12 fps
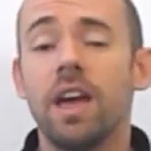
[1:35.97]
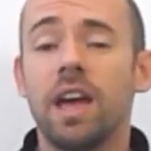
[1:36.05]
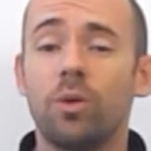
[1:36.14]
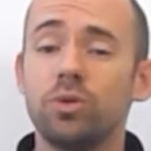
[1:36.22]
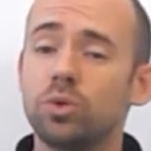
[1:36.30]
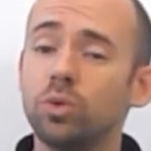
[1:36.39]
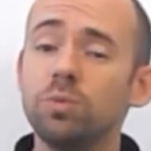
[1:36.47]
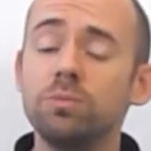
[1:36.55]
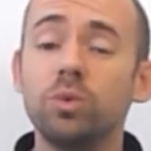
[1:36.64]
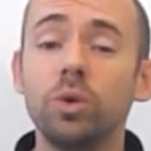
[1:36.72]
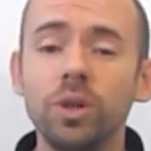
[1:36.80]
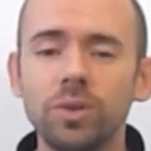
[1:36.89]
É um estudo
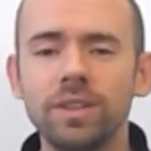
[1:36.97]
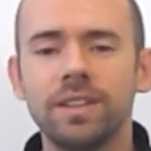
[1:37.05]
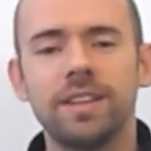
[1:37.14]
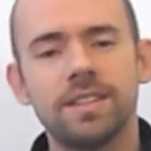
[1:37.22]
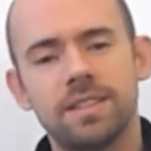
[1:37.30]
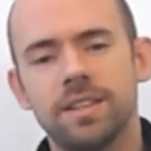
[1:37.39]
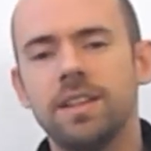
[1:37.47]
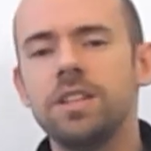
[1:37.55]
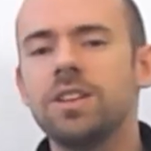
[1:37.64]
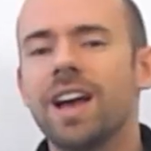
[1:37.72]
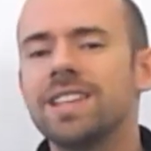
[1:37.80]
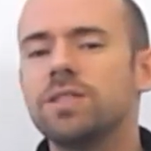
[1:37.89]
muito
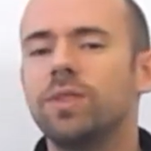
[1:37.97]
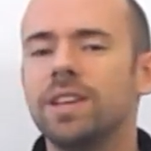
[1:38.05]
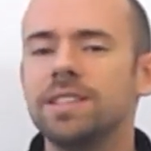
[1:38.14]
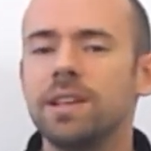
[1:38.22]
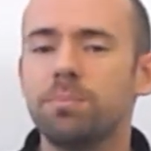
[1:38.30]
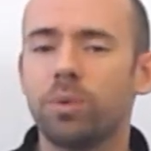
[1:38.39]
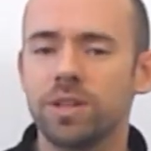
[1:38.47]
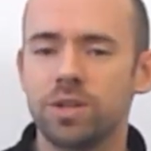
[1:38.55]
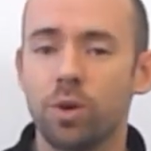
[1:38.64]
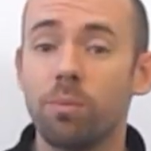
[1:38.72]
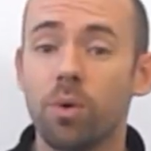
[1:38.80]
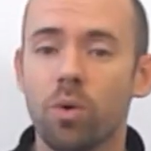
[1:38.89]
interessante, às vezes ele pode
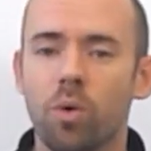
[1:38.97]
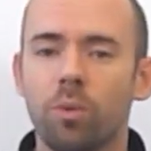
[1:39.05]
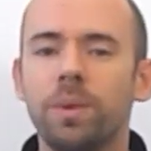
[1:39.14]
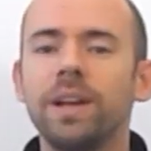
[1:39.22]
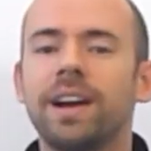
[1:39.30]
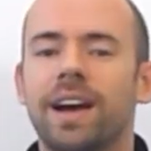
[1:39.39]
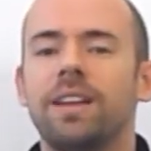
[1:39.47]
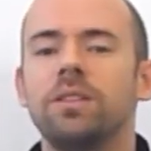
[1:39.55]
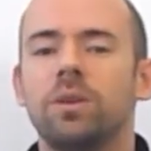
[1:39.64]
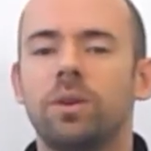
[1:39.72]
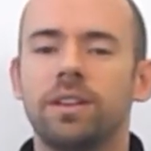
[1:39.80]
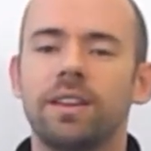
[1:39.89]
ser um pouco
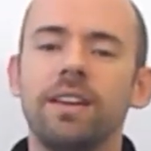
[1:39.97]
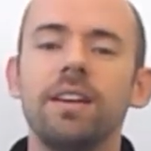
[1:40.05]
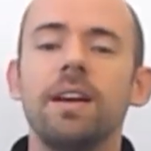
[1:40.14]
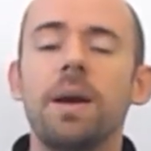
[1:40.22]
complicado, ok?